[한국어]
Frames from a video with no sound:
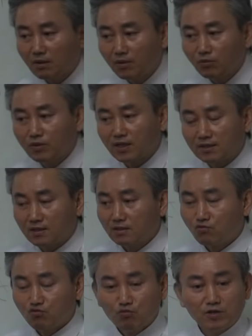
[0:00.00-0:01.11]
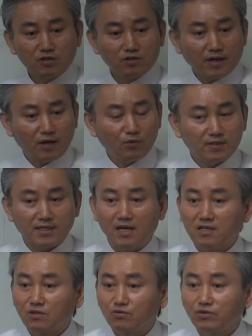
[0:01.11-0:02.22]
하면 우리가 두 분이서 해로에
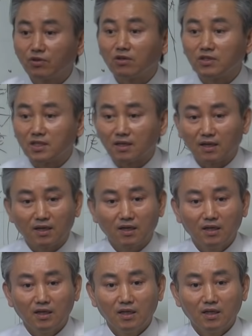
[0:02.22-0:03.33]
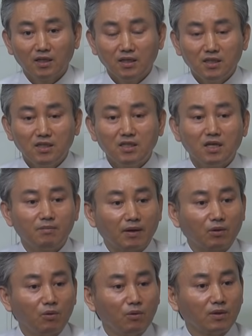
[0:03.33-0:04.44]
잘 살 수 있을 것인가, 이게
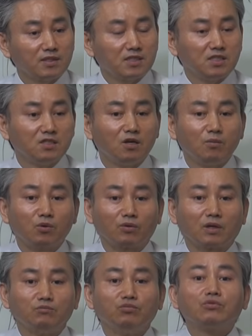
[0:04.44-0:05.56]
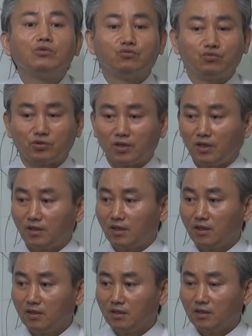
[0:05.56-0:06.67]
바로 직업으로다가 묶어주셔야 돼.
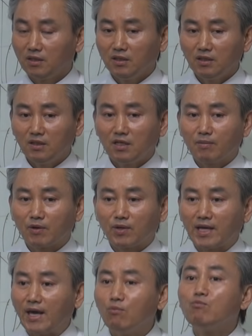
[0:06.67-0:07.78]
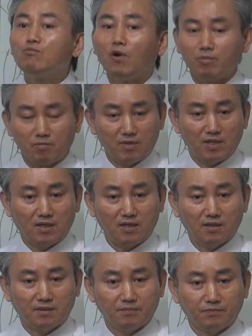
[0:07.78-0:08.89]
이게 바로 개운법입니다.